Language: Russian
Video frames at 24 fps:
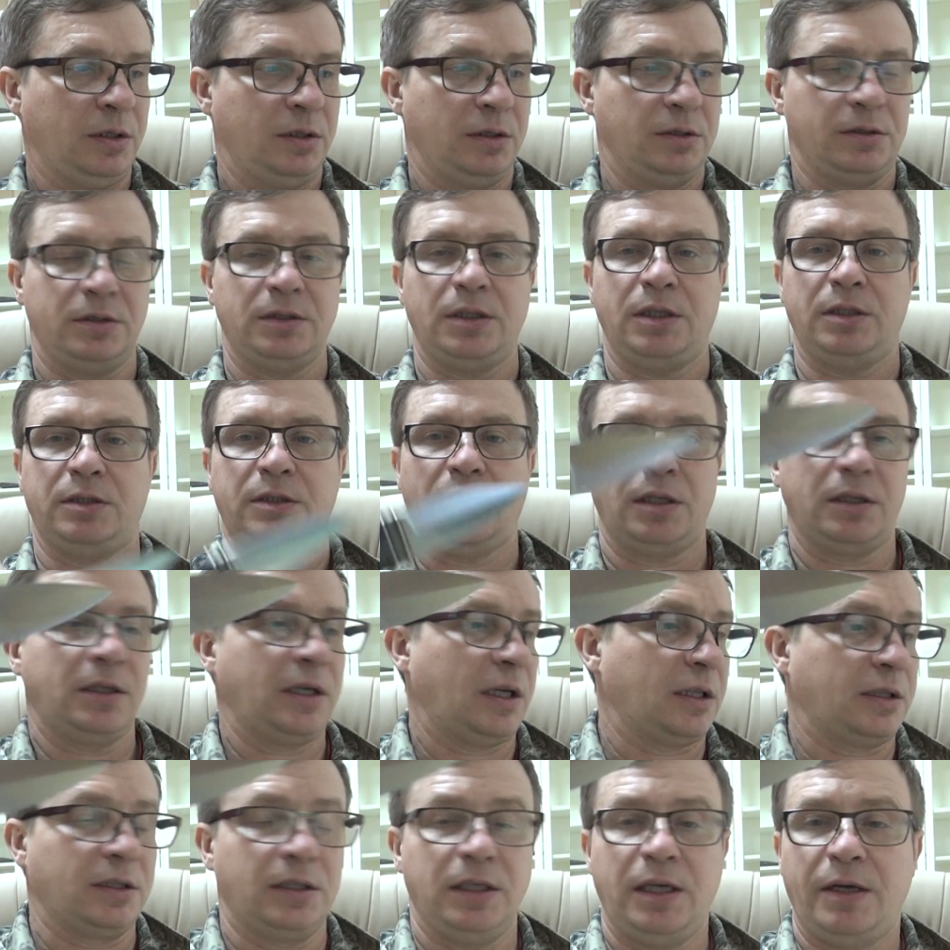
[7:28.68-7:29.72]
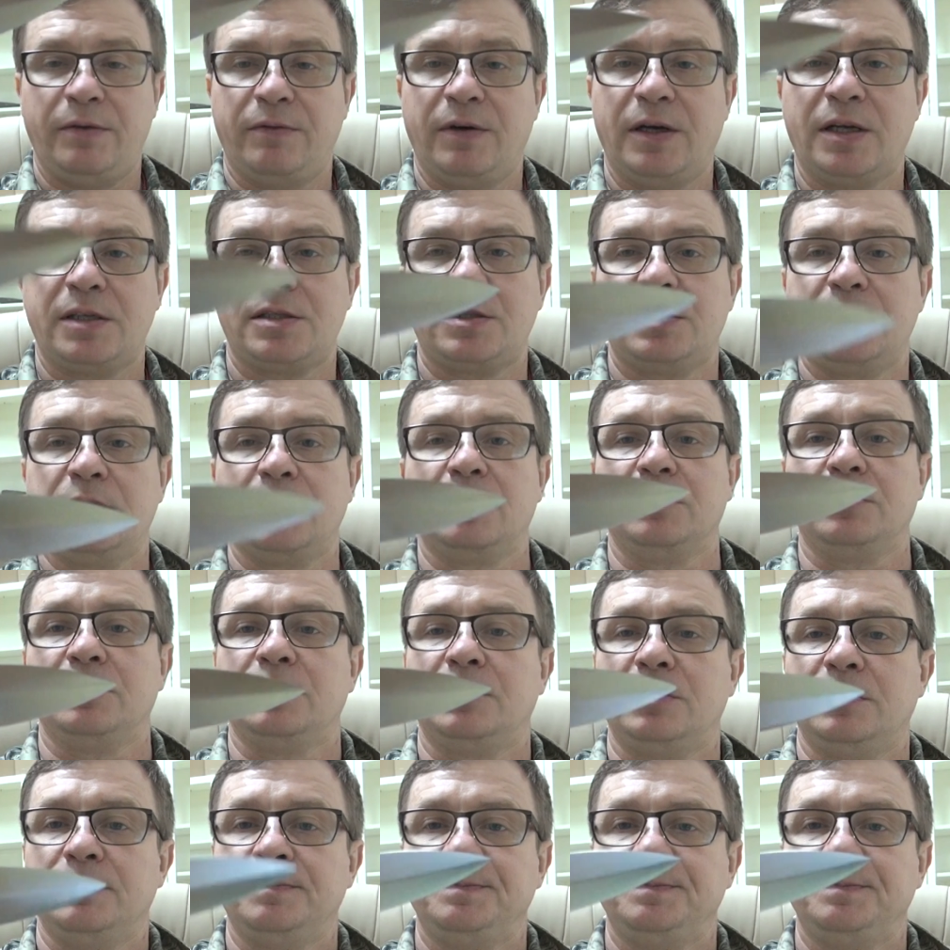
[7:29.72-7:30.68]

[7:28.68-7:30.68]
Не знаю, толкат для вас делает.